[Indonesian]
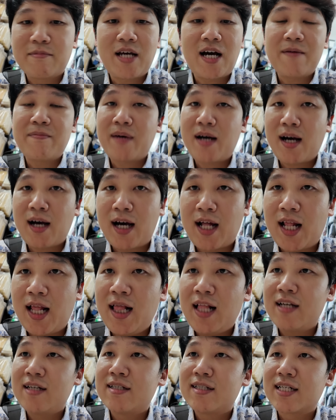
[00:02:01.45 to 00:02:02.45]
nggak
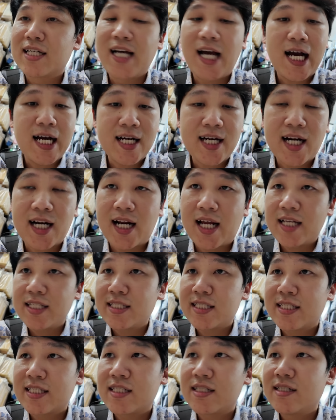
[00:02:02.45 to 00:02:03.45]
mahal, nggak
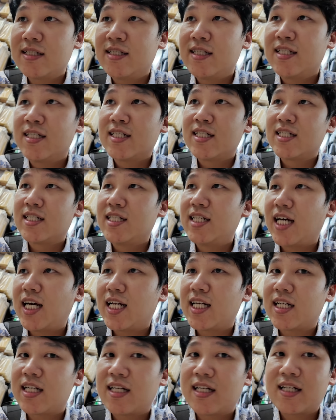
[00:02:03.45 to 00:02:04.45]
keras,
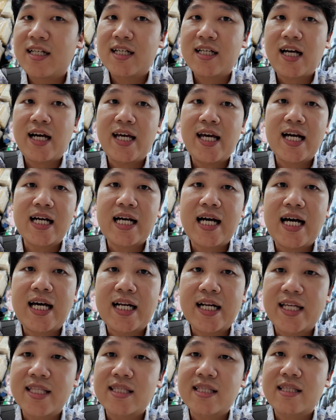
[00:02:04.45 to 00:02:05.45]
dan kayak
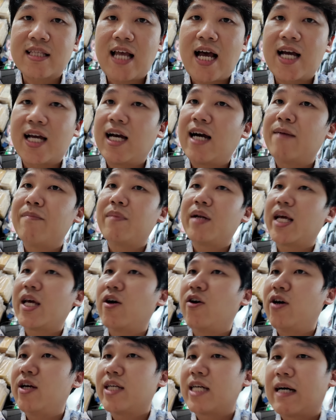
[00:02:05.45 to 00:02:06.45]
karet, agak
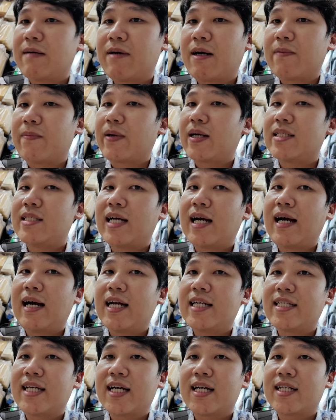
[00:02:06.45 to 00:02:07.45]
melehoi nggak apa-apa.
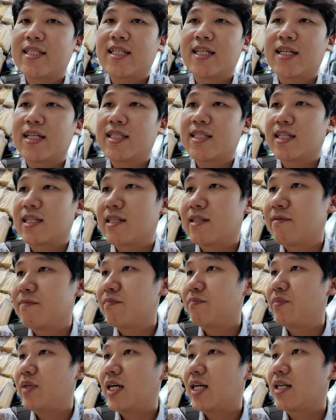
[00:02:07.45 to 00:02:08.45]
Jangan yang kenceng-kenceng,
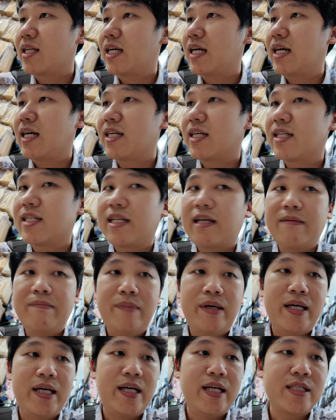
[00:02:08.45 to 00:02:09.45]
biar nggak
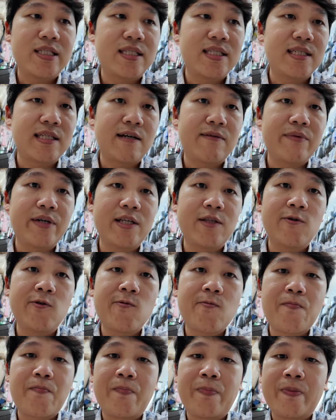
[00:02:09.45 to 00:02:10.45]
ngedamage apa itu
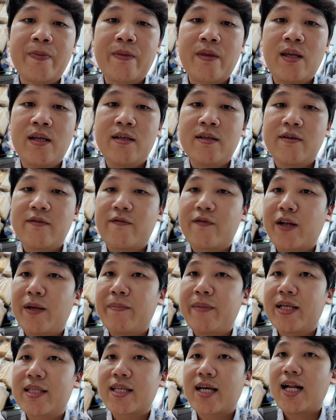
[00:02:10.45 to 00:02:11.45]

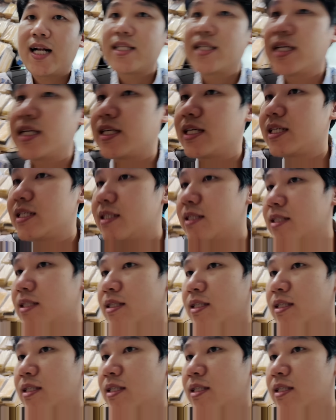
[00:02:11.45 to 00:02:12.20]
frame metalnya ya.